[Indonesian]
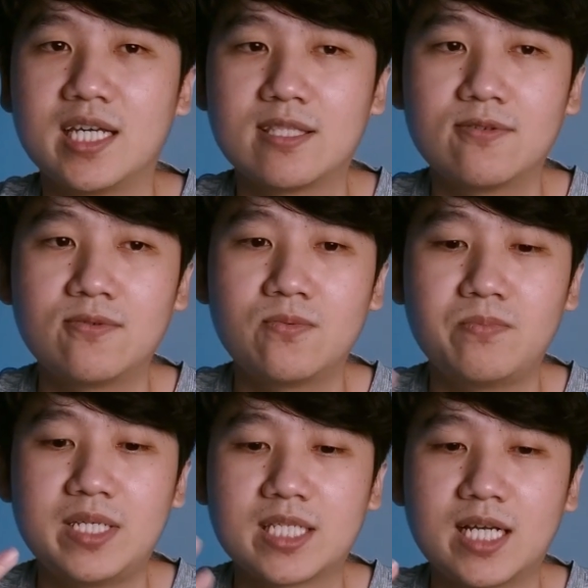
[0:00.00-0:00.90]
ya itu
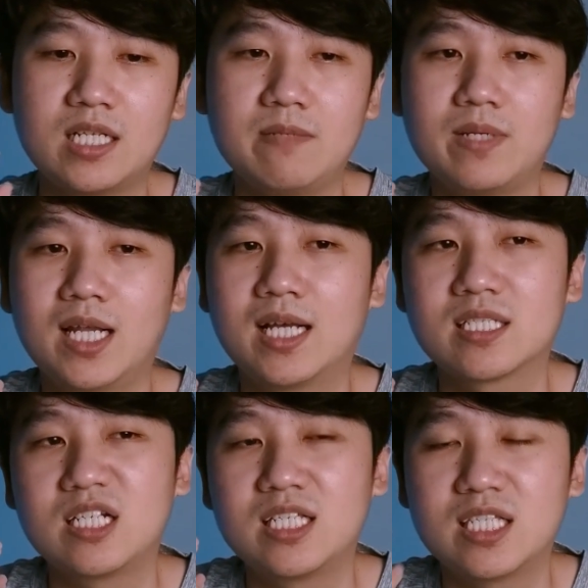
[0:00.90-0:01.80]
bisa dibilang
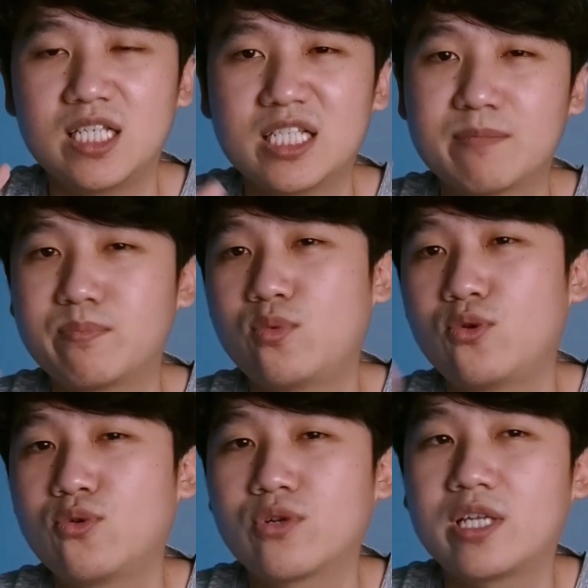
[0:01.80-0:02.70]
selisih 10.000
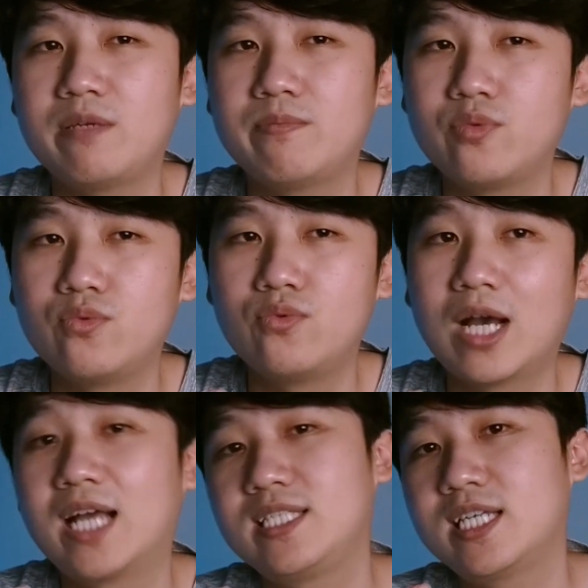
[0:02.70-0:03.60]

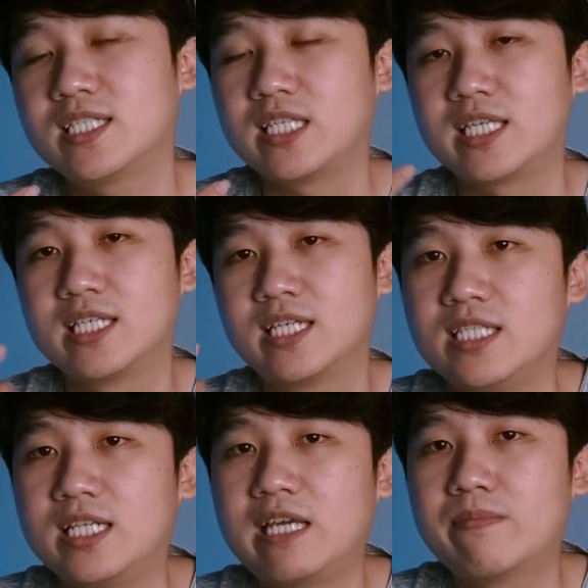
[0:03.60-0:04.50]
aja sih.
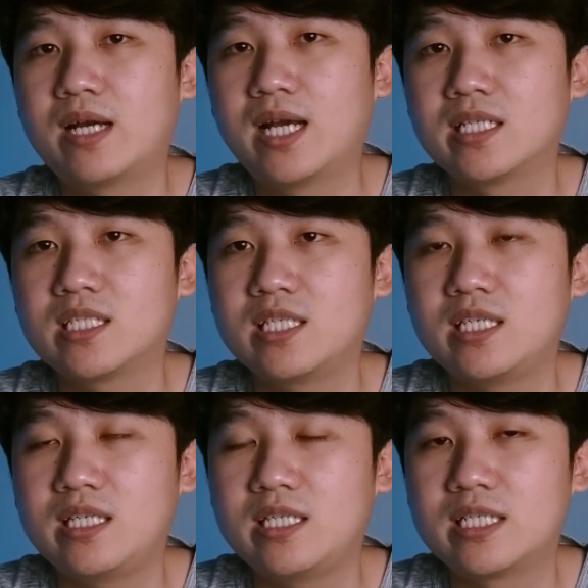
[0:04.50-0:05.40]
Jadi emang
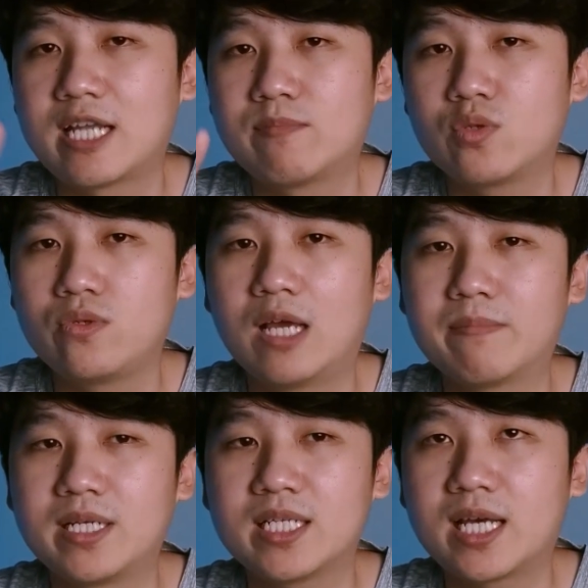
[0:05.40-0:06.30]
si 678
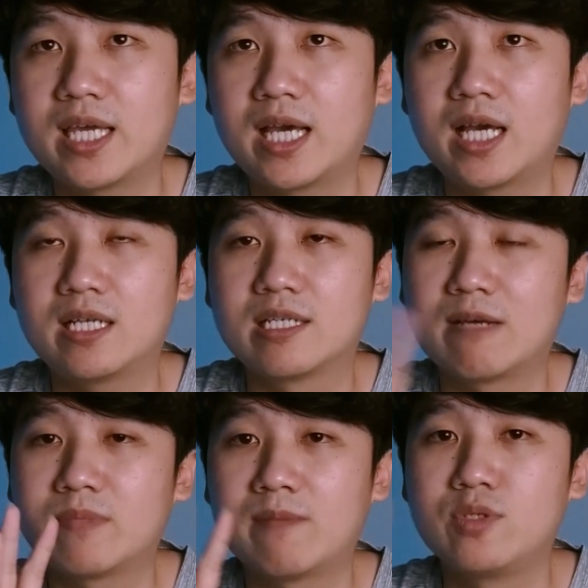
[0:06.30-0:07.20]
ini kayak
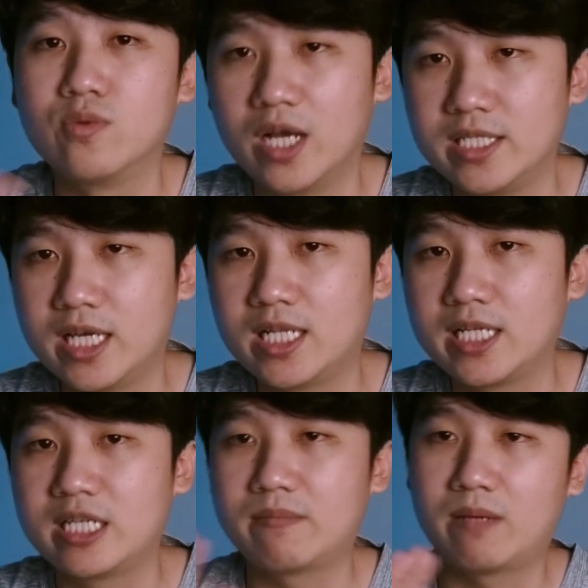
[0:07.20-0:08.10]
662-nya
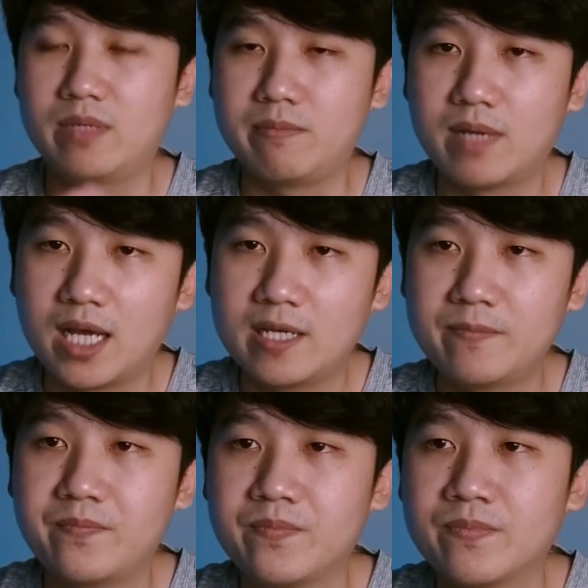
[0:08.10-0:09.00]
dari
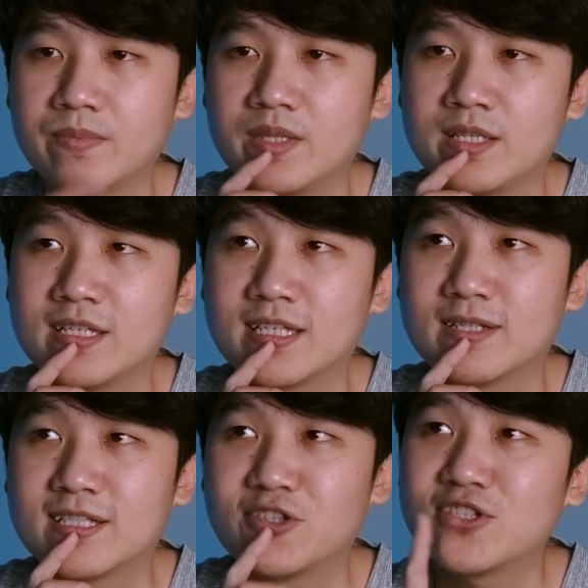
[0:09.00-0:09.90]

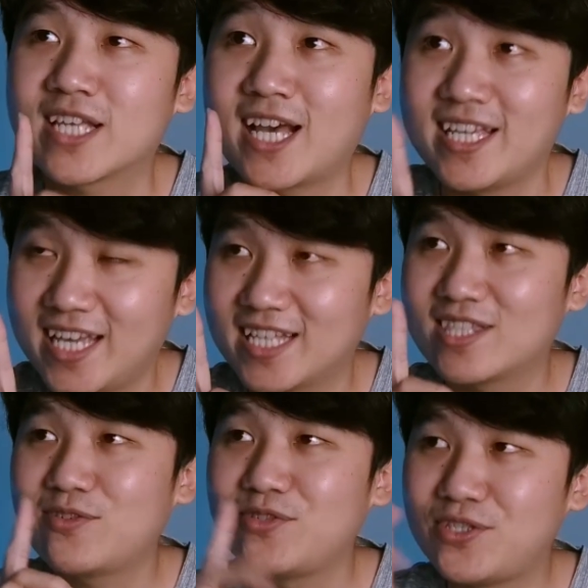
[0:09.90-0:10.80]
665. Terus
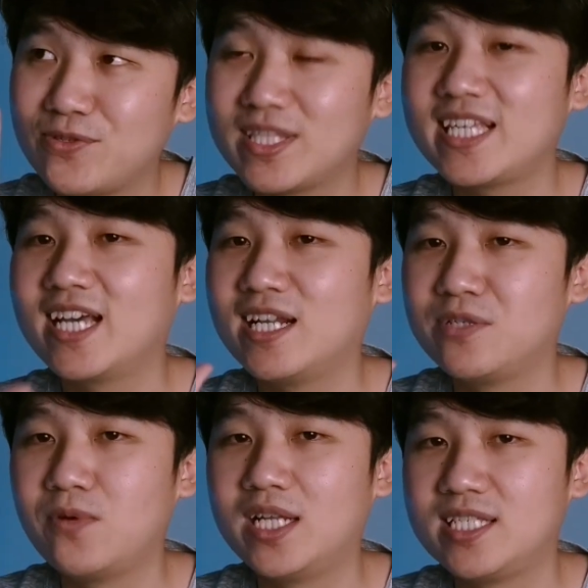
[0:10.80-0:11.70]
kayak
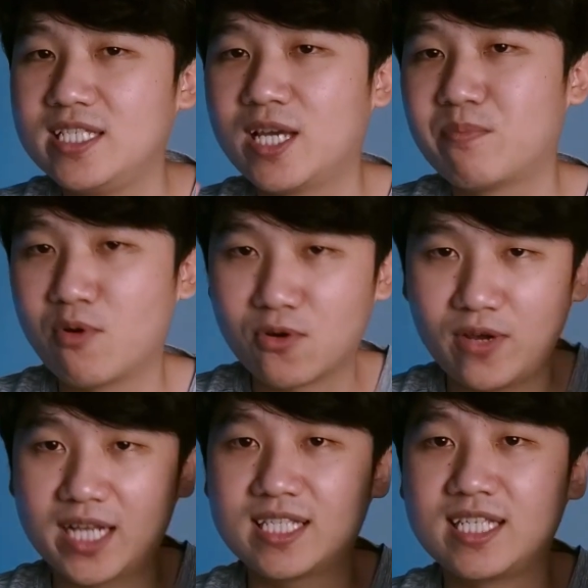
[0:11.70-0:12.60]
732G-nya
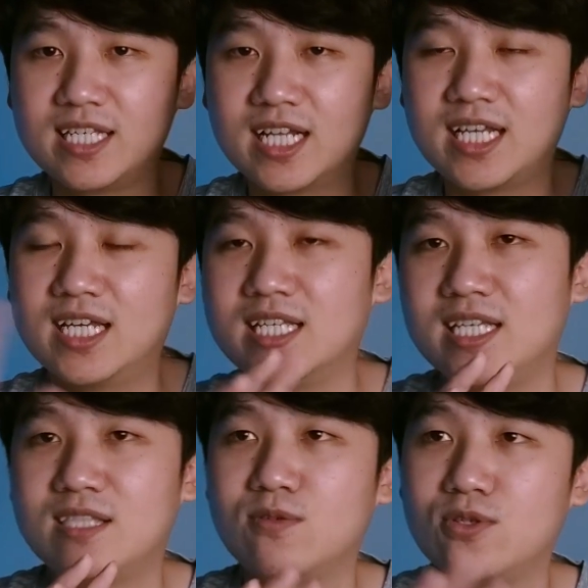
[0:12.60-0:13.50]
Poco X3
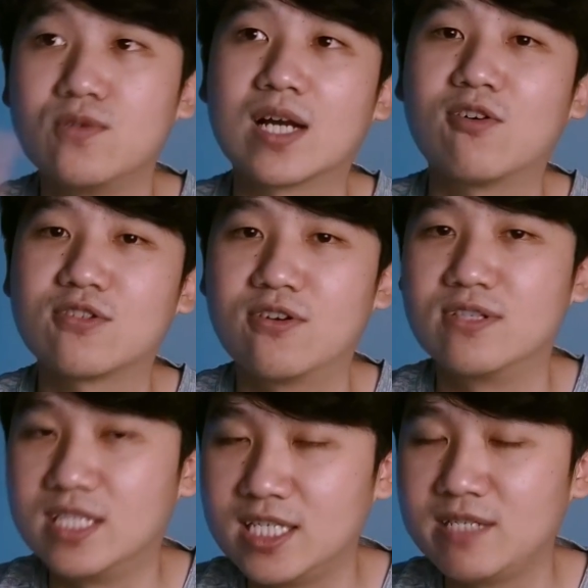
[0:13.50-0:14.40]
dari
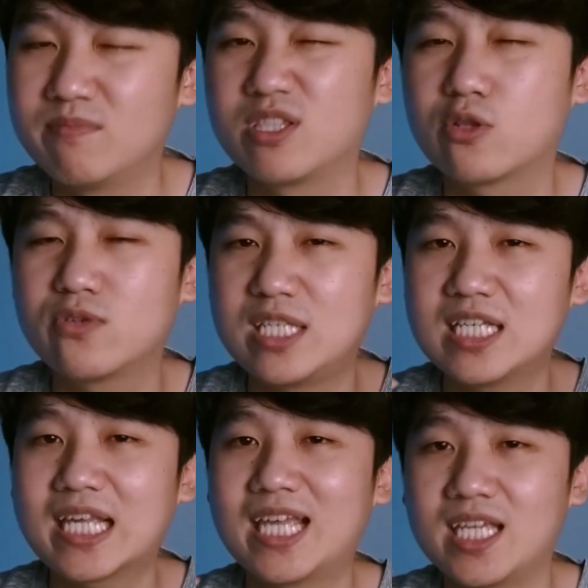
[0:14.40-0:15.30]
720G. Menurutku
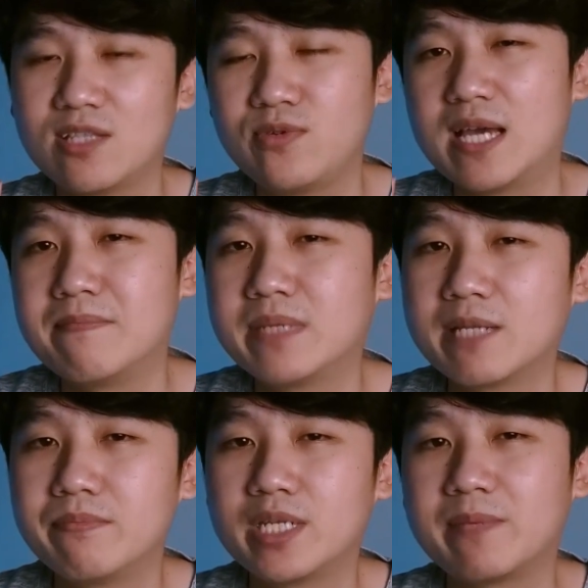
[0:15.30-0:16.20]
sih kayak gitu ya,
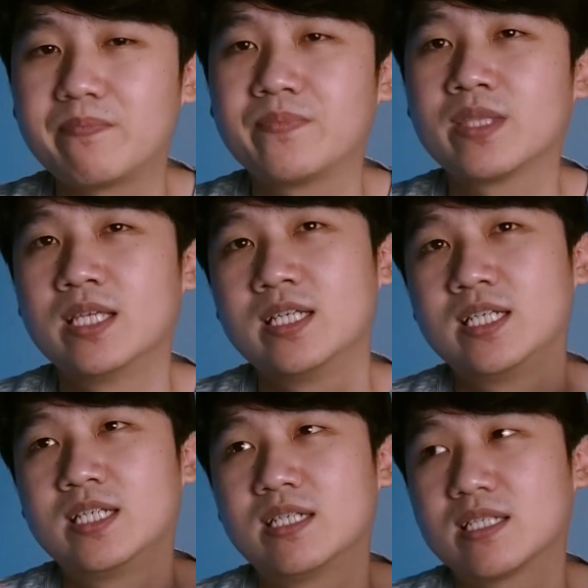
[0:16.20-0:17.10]
mirip-mirip.
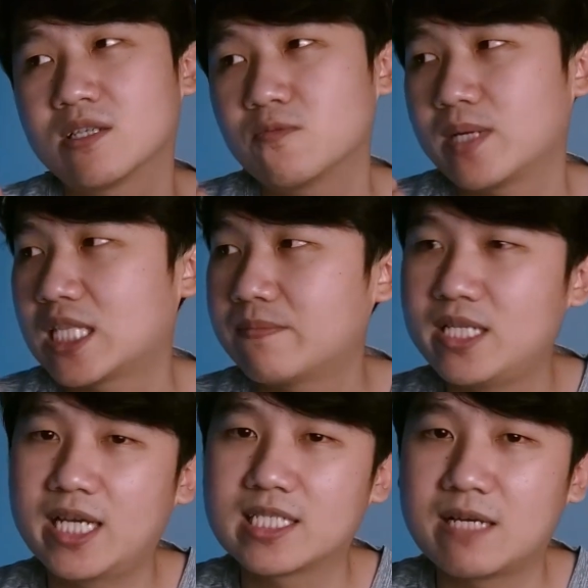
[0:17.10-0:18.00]
Serupa
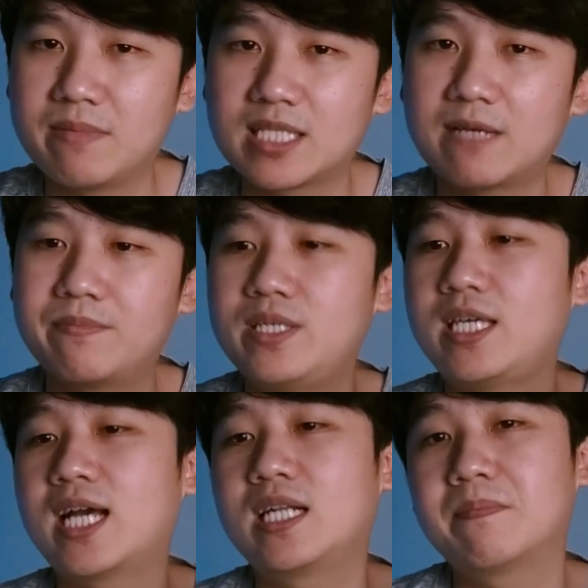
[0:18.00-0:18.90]
tapi tidak sama,
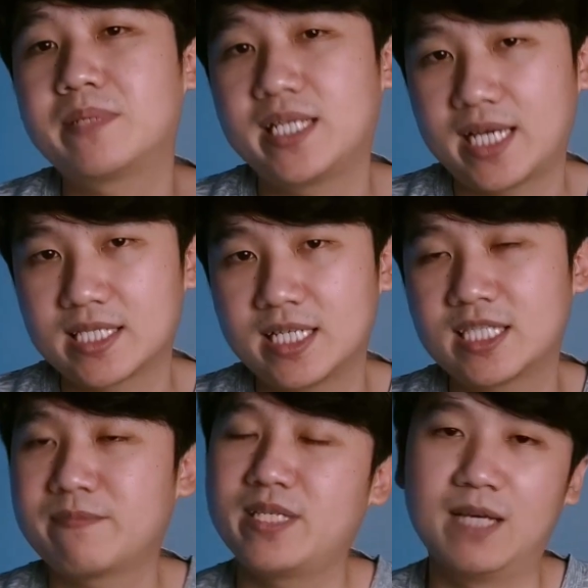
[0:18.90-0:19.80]
tapi ada
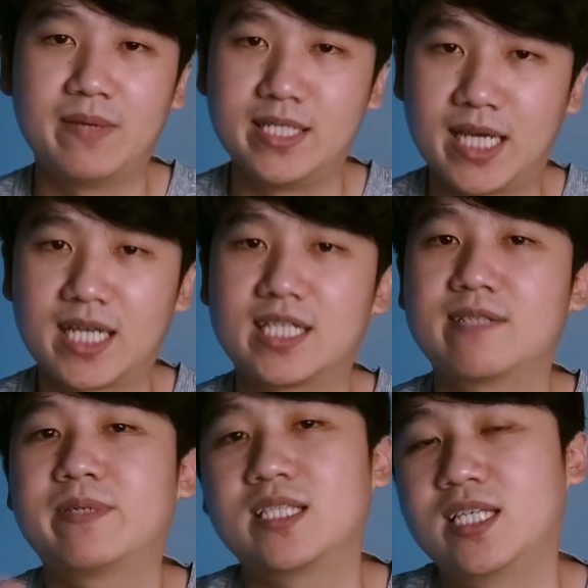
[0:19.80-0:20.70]
peningkatan tapi nggak banyak,
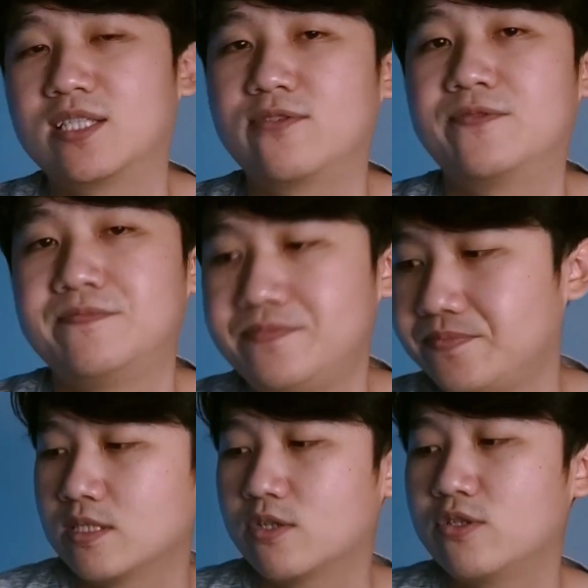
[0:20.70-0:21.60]
seperti itu.
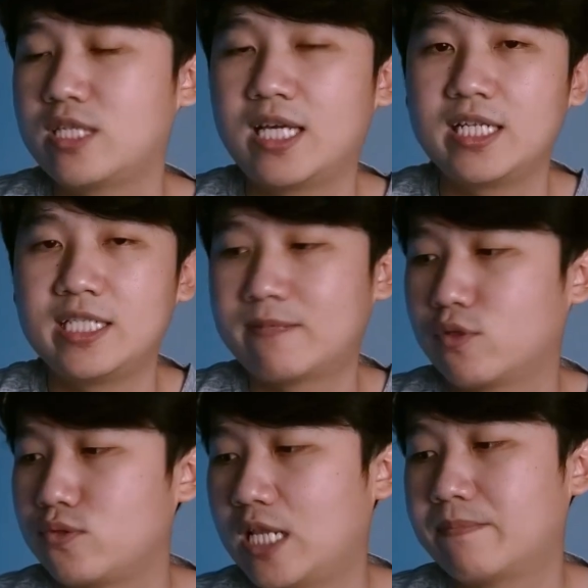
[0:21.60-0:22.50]
Terus dari
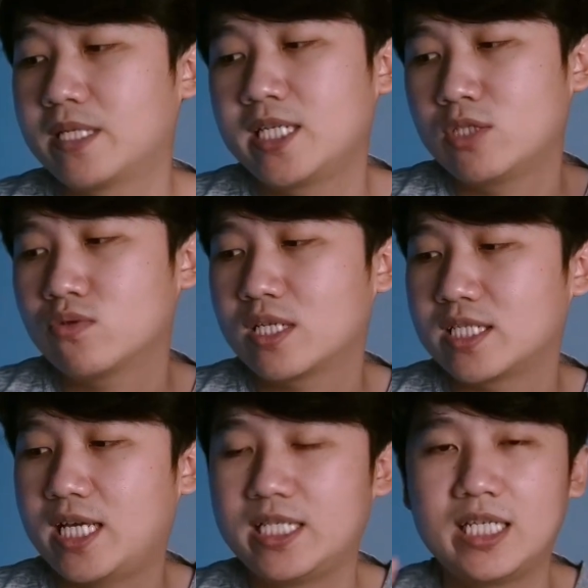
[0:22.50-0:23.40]
678 ini tuh
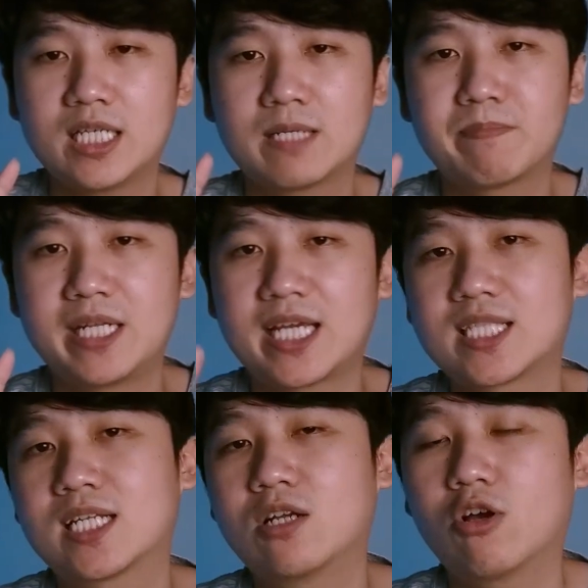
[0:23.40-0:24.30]
terjadi
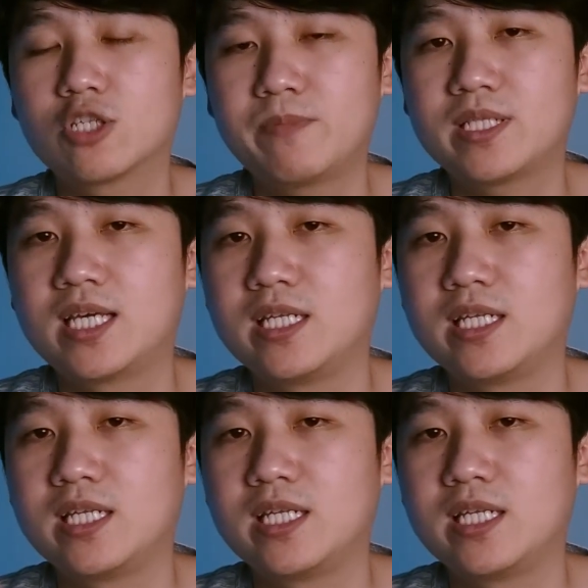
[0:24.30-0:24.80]
peningkatan clock speed